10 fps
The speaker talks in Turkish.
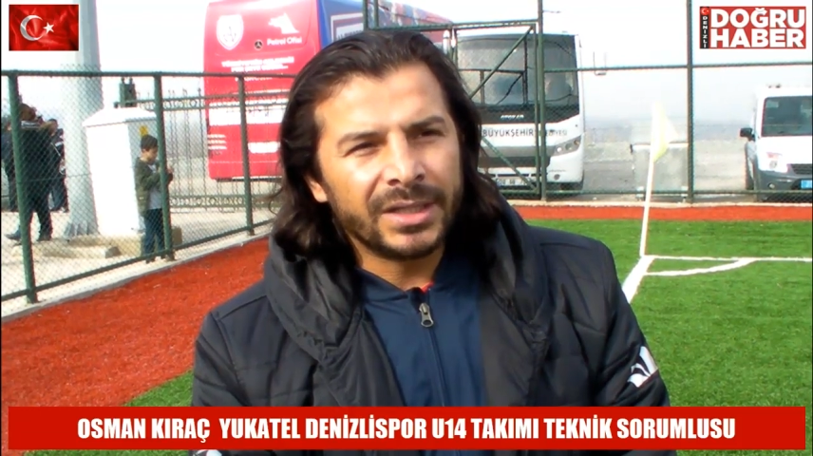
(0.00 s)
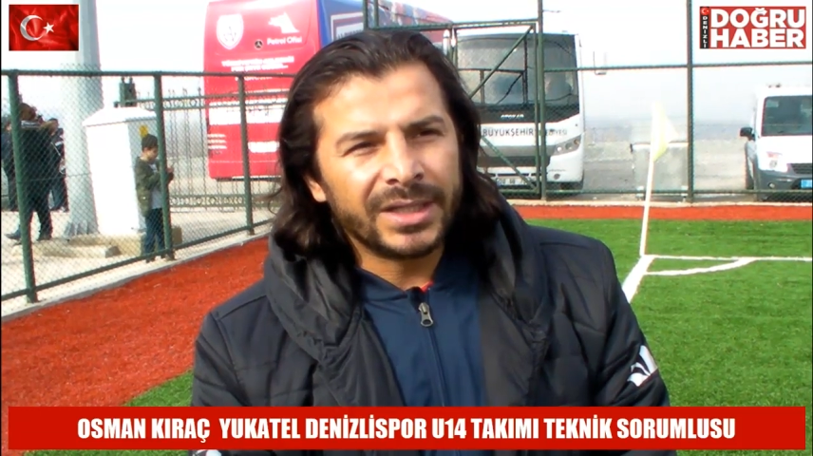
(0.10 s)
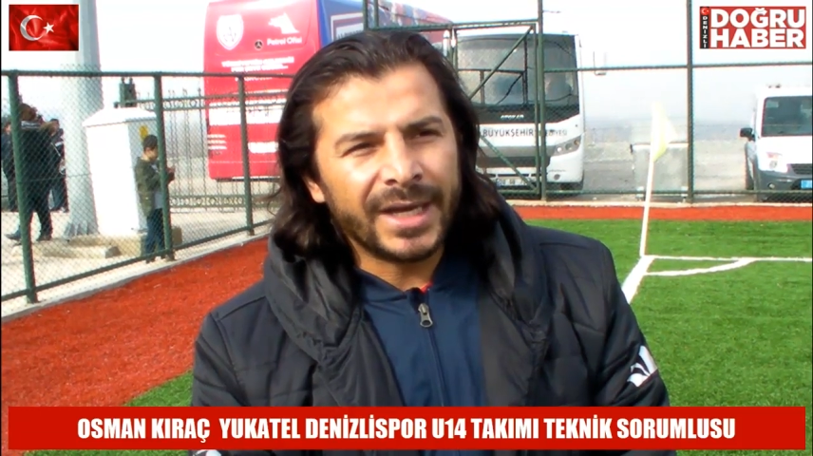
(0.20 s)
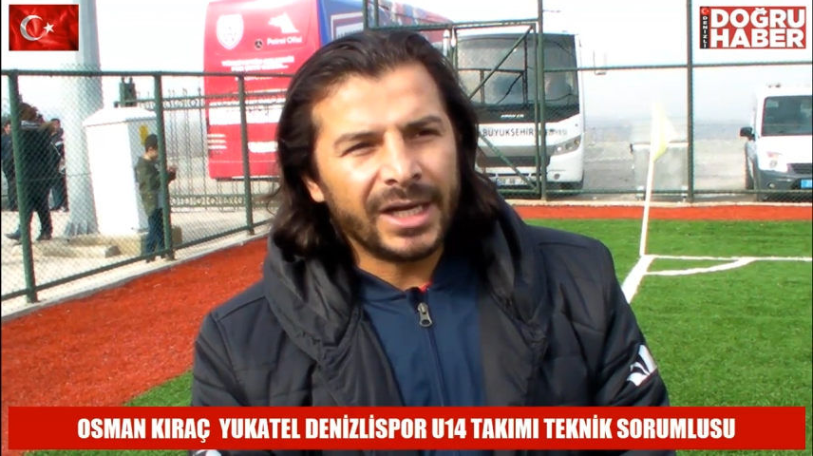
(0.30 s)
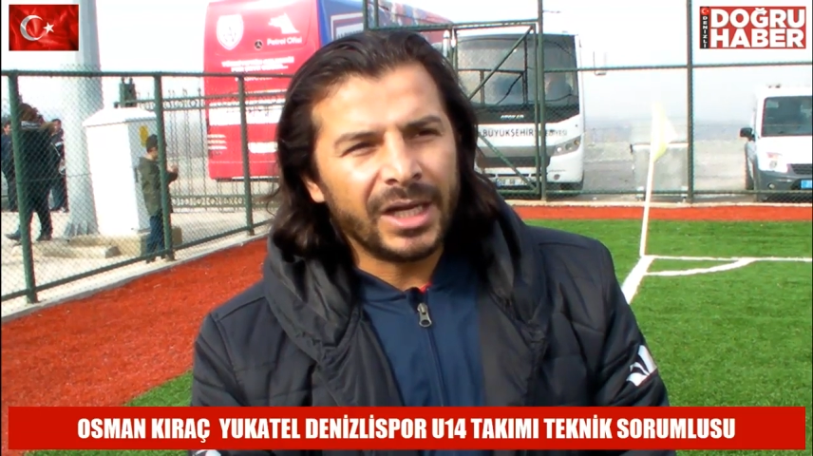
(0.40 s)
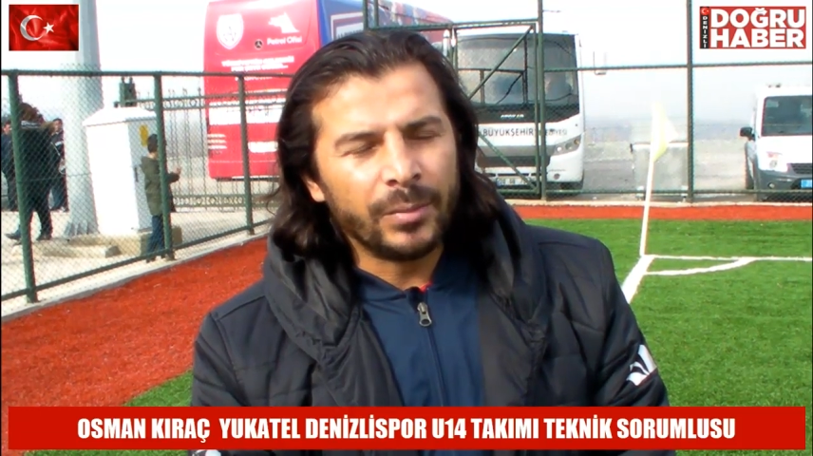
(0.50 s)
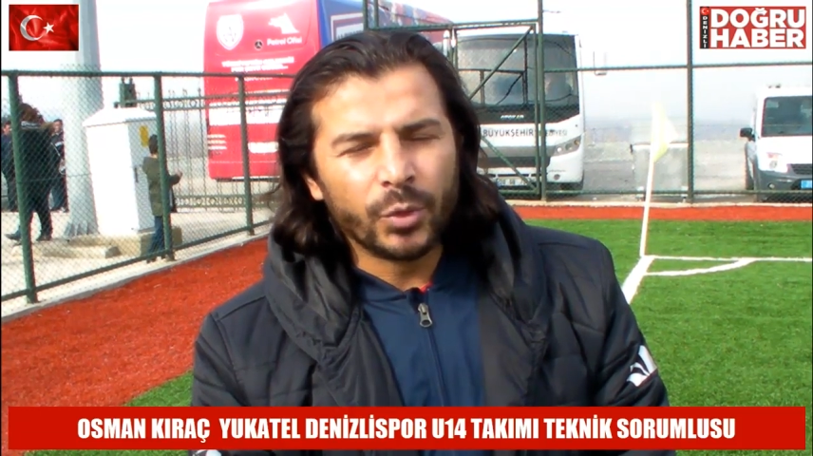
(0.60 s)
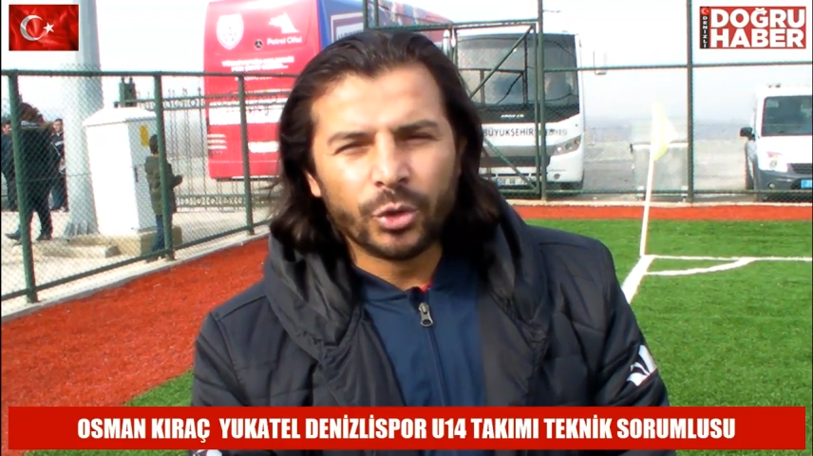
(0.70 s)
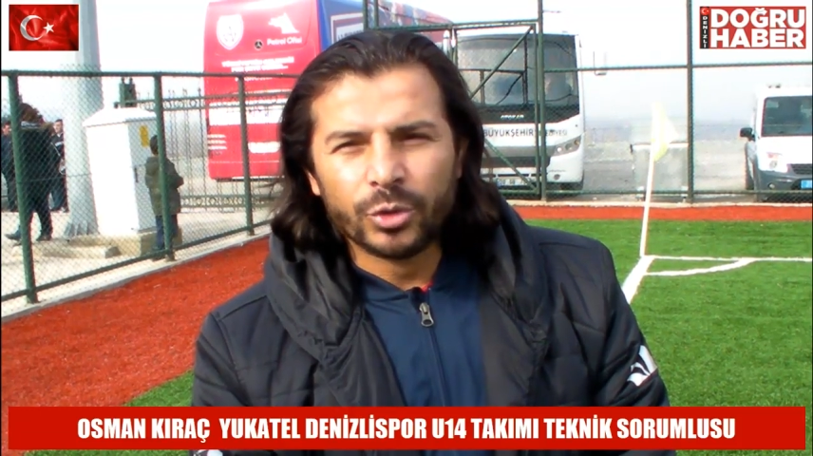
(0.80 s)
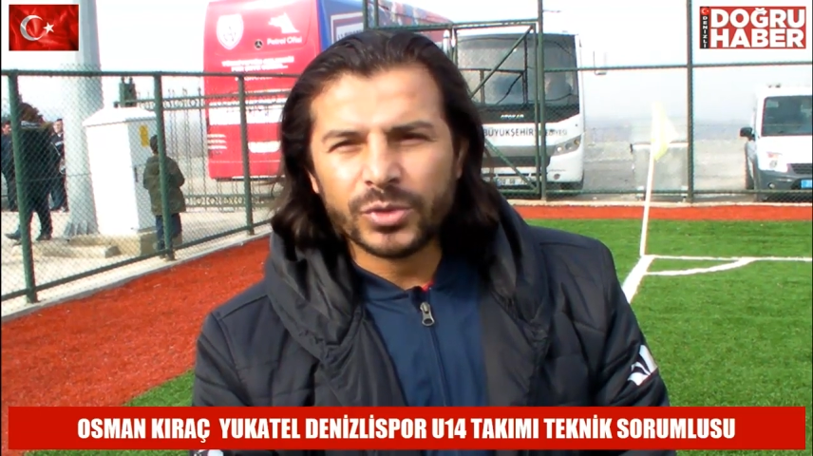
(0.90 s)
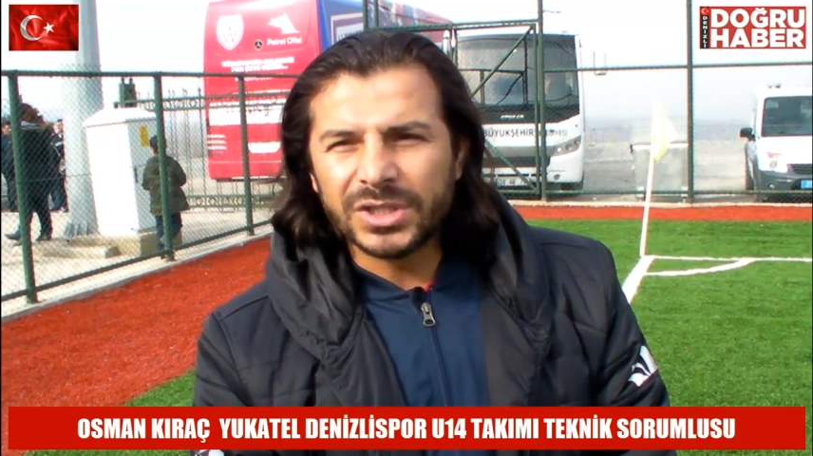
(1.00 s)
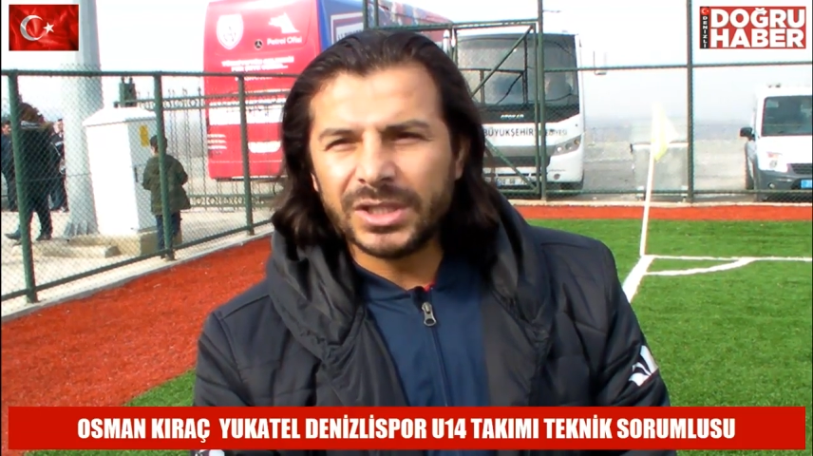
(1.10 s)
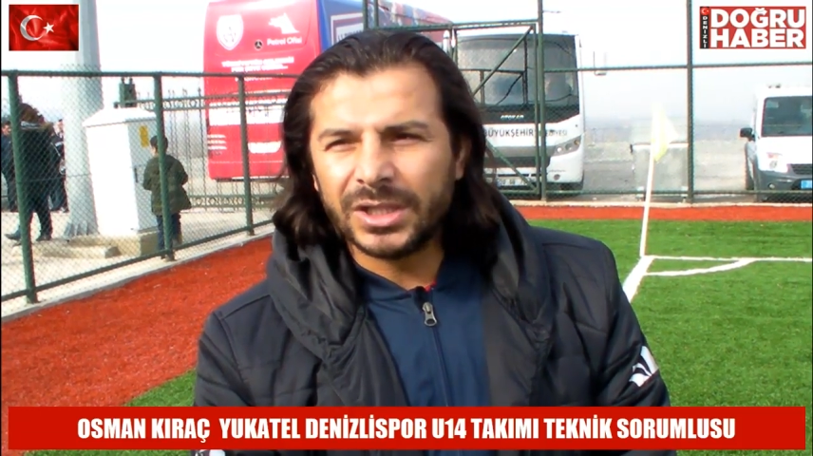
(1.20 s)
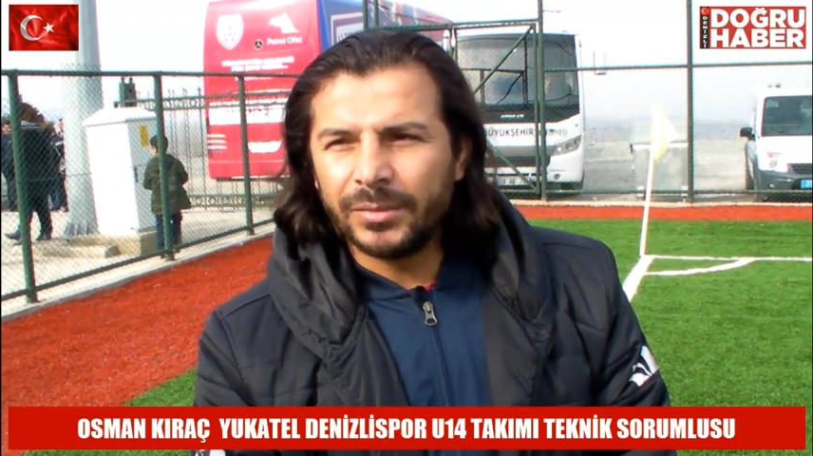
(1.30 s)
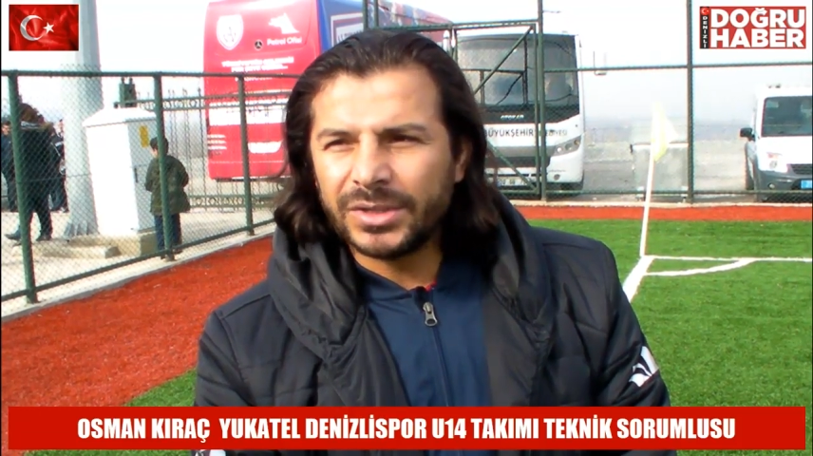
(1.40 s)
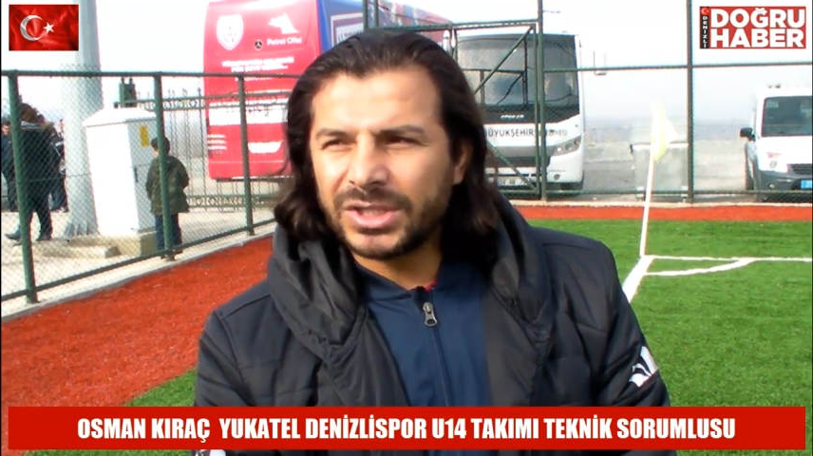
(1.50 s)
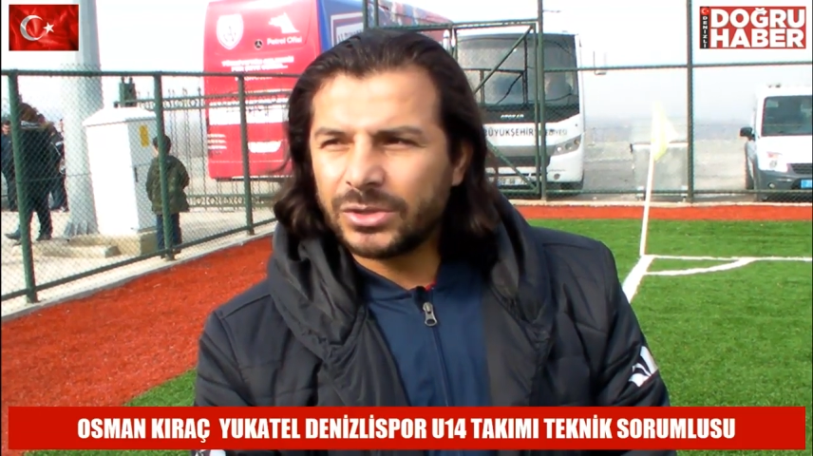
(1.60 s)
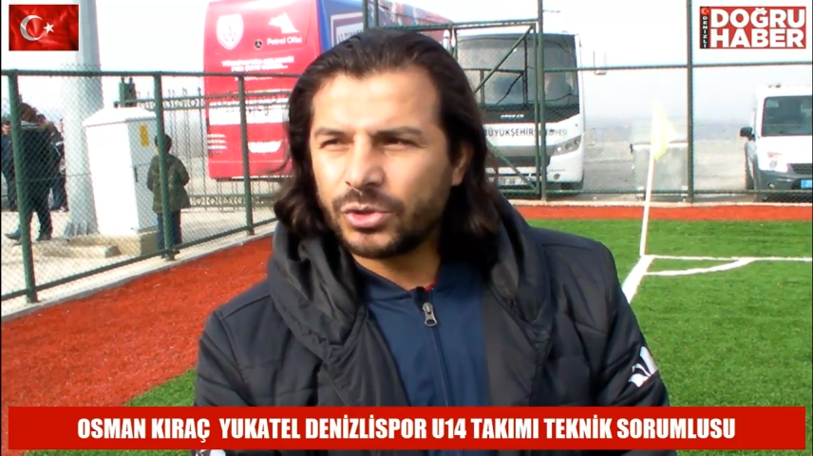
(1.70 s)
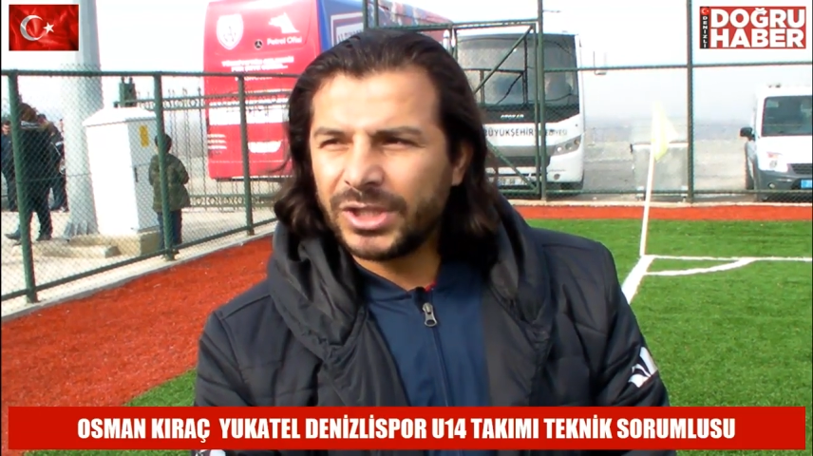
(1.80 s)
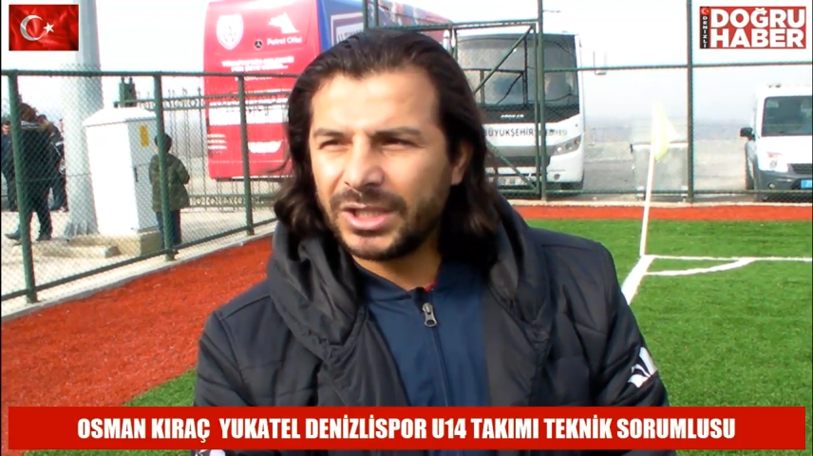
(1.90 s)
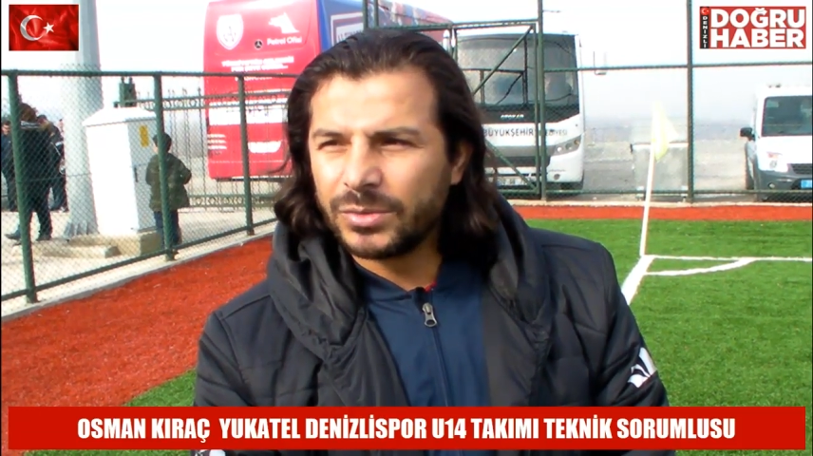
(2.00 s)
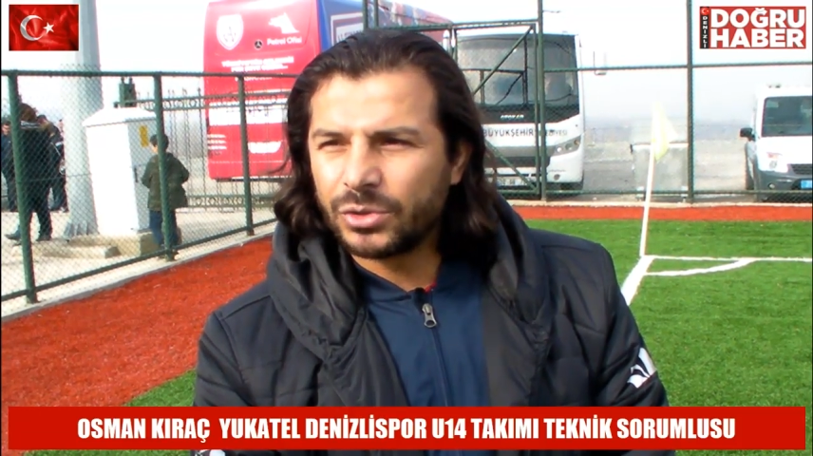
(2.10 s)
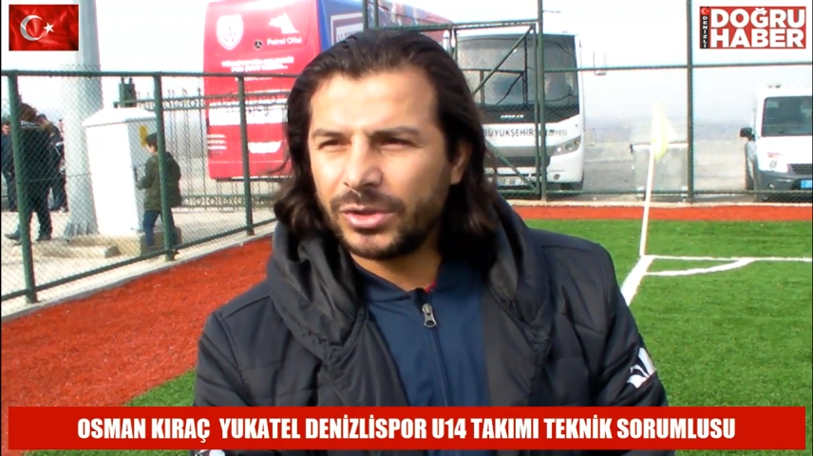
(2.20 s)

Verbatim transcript: Genel anlamda oyunumuz iyiydi ama işte şu yediğimiz